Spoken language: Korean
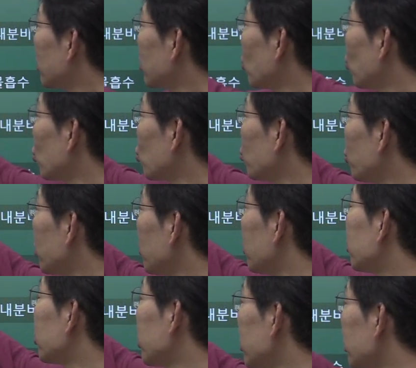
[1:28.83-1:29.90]
그 호르몬에
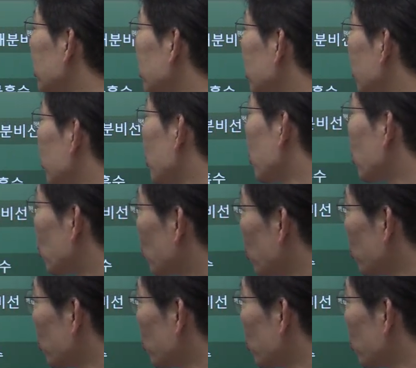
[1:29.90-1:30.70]
붙이는 이름 정도로